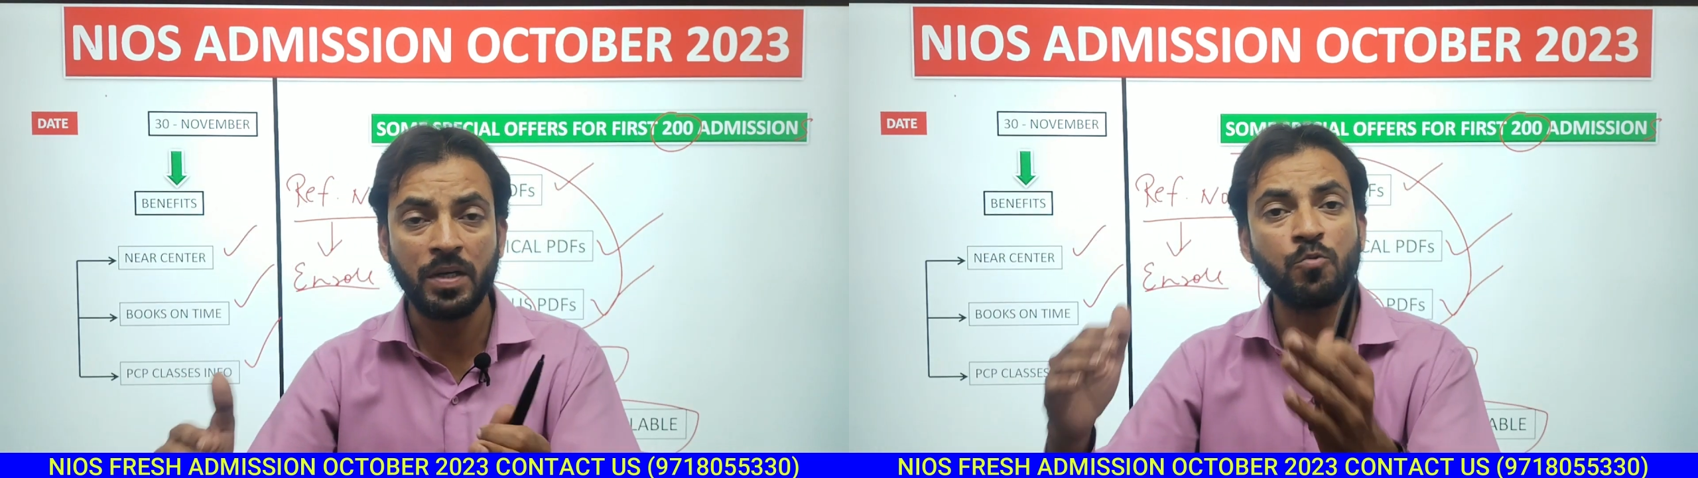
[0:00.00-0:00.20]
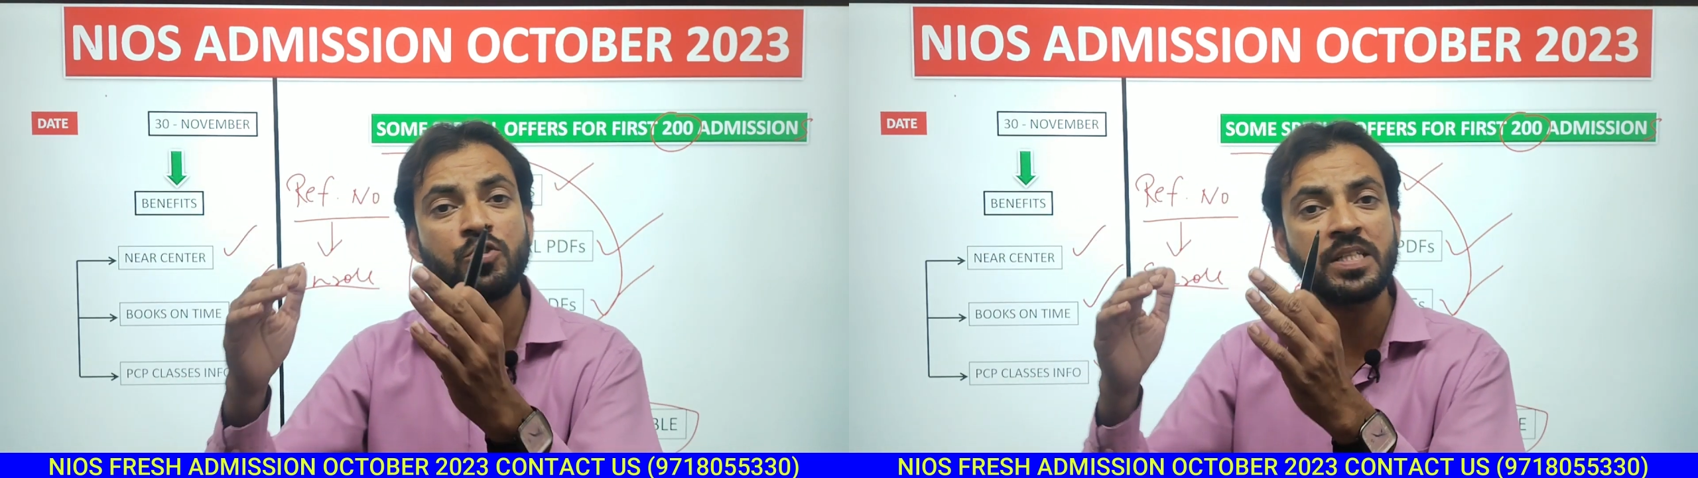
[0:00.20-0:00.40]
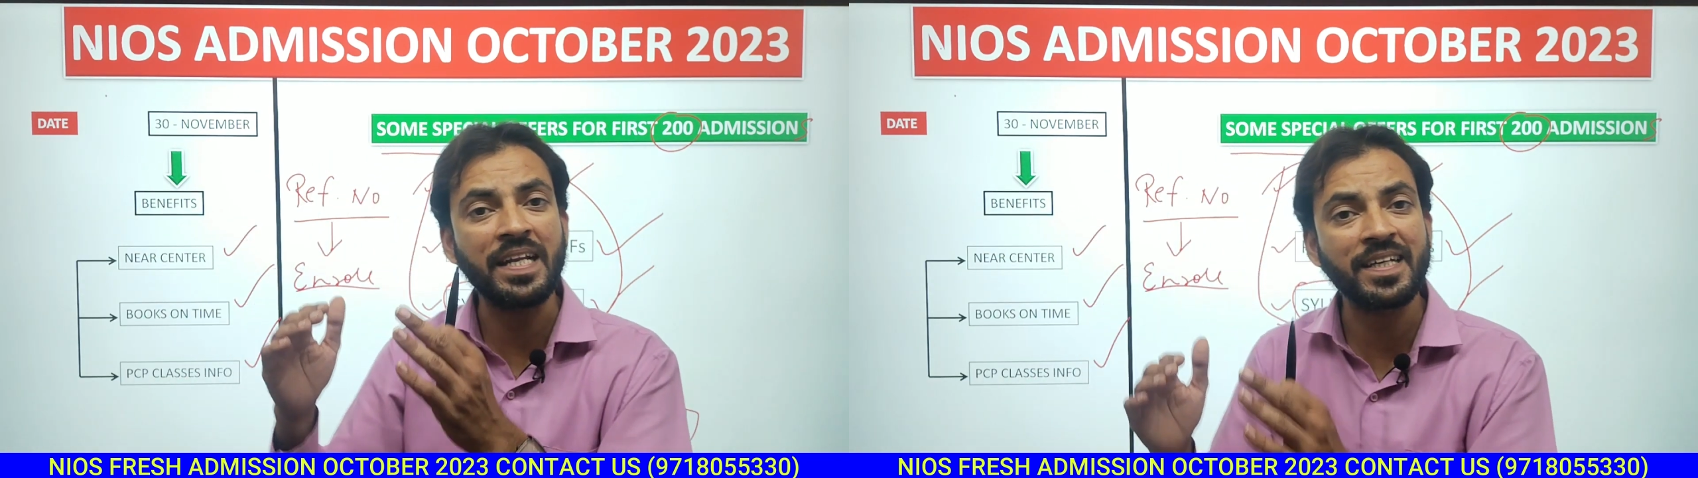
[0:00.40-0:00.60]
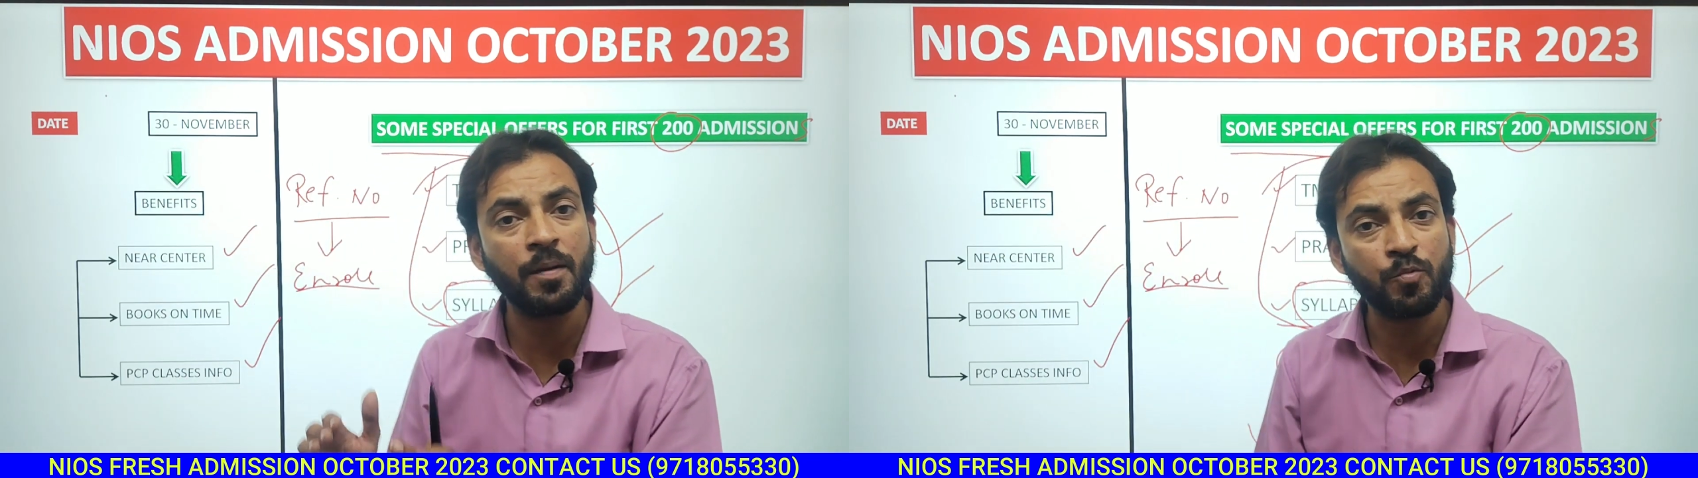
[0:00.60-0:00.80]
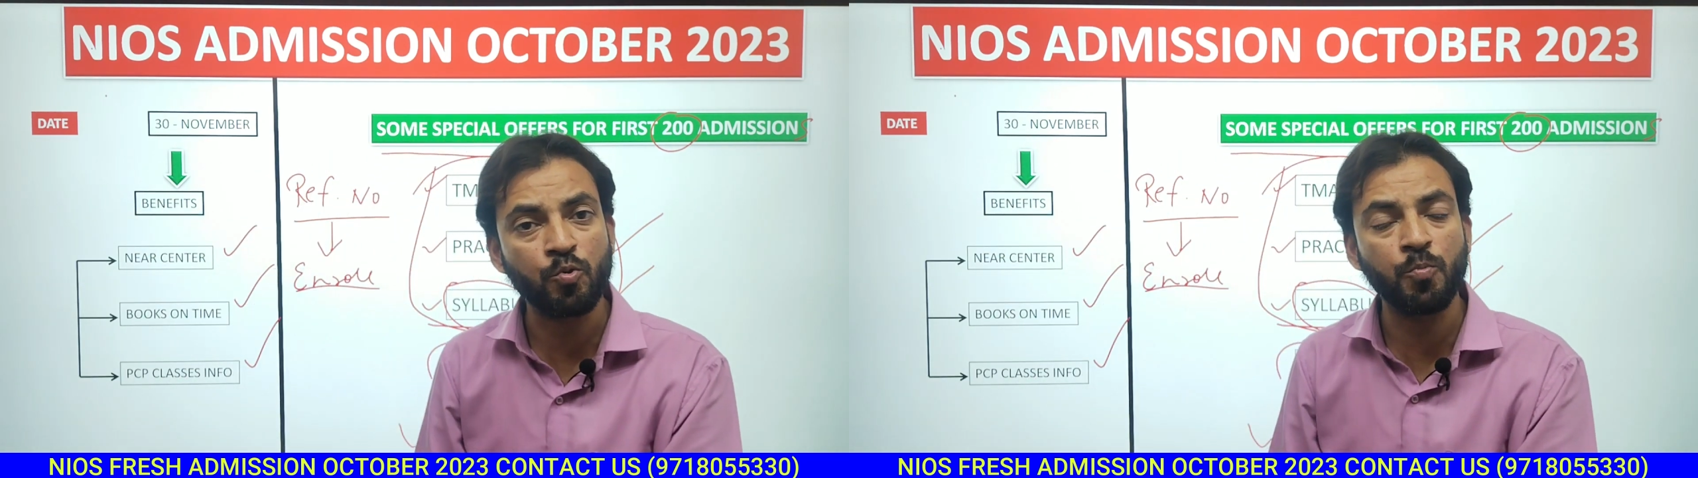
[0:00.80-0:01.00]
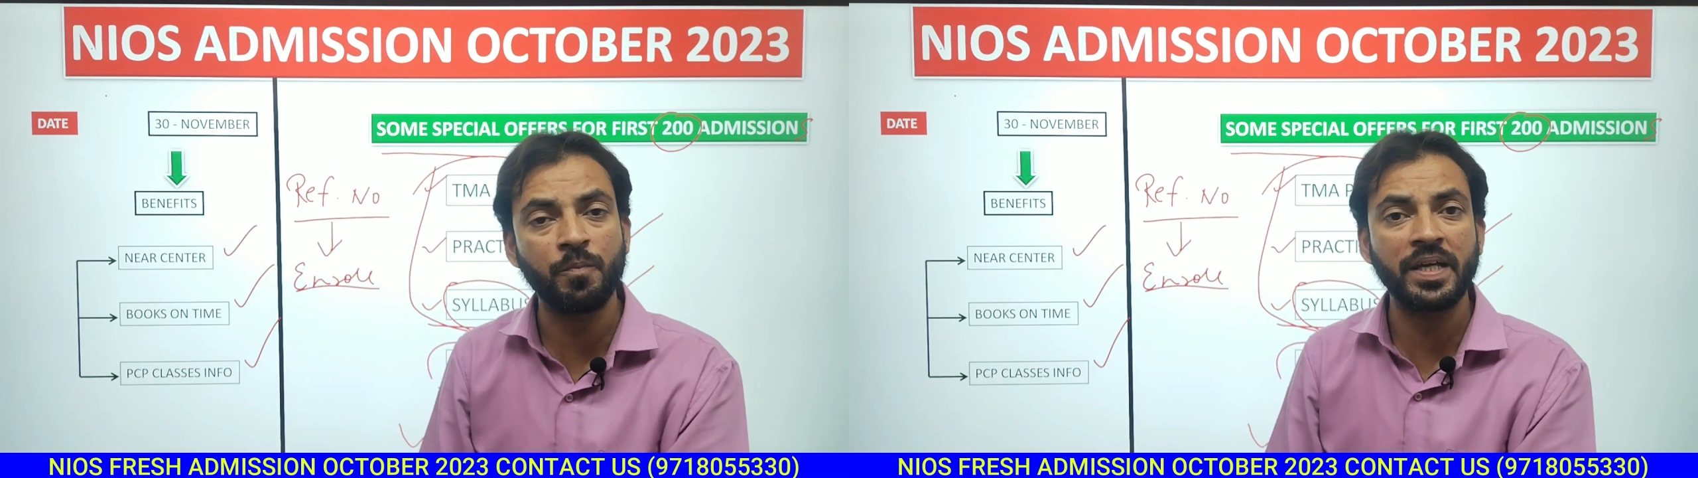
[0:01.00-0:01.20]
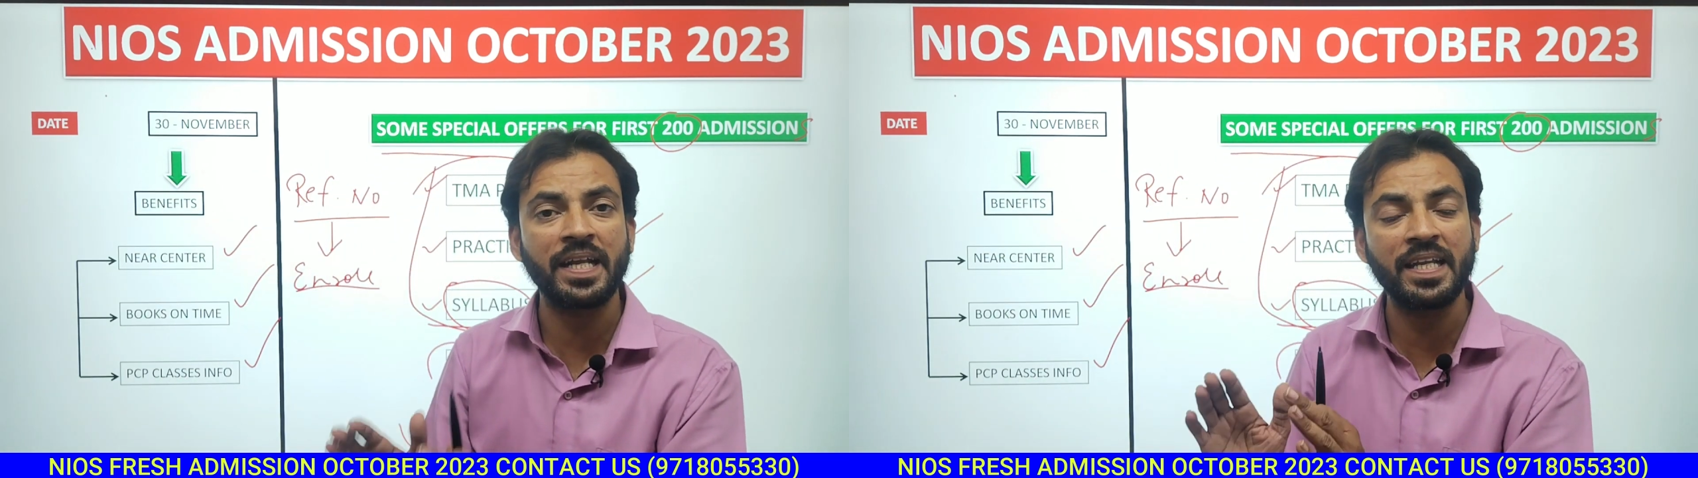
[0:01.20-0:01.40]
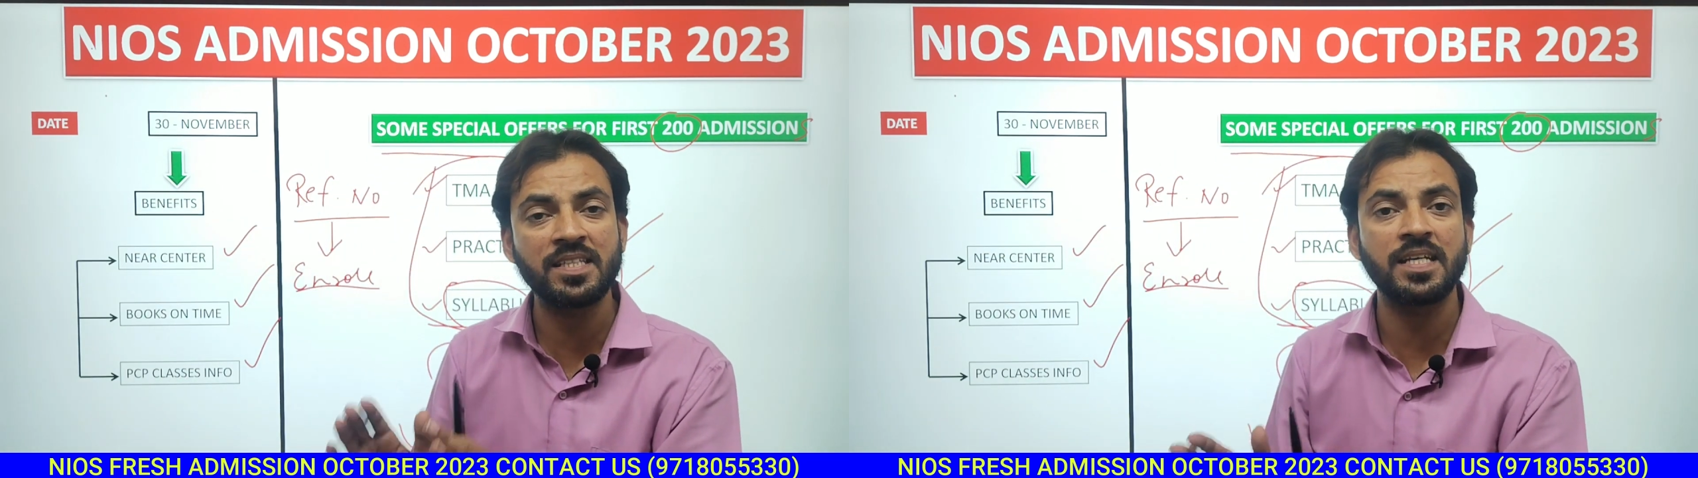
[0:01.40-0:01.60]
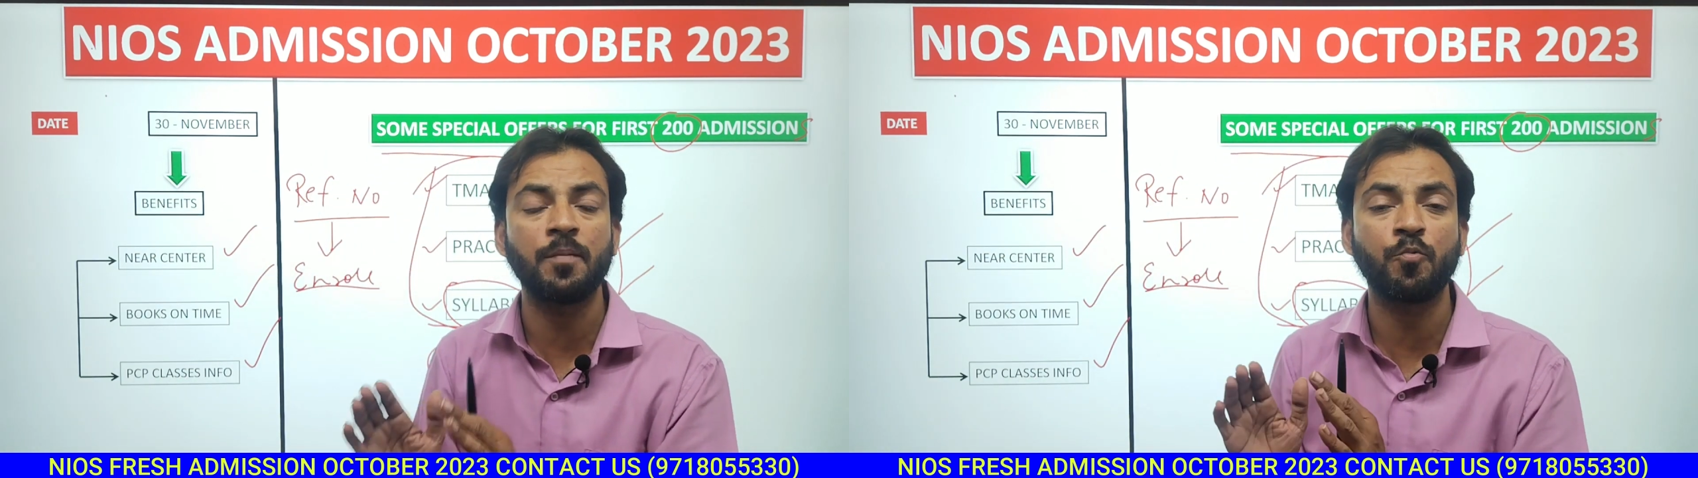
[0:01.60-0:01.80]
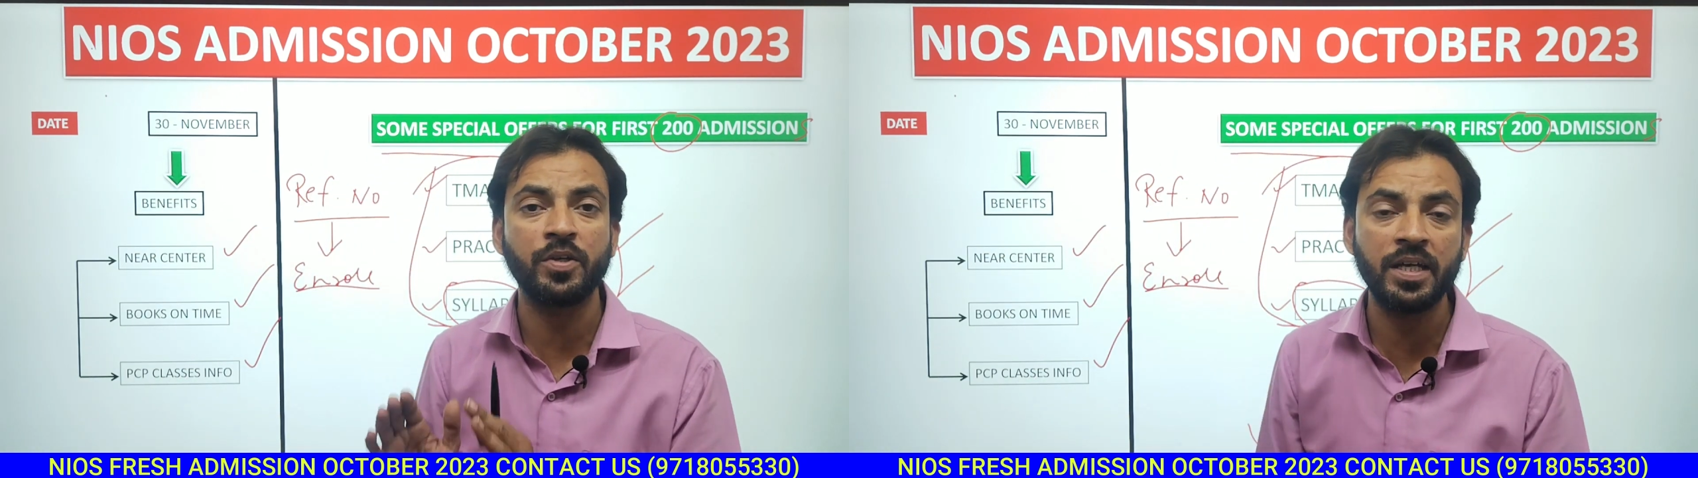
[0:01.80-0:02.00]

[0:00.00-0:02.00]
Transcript: बट उस टेलीग्राम ग्रुप में रहने से आपको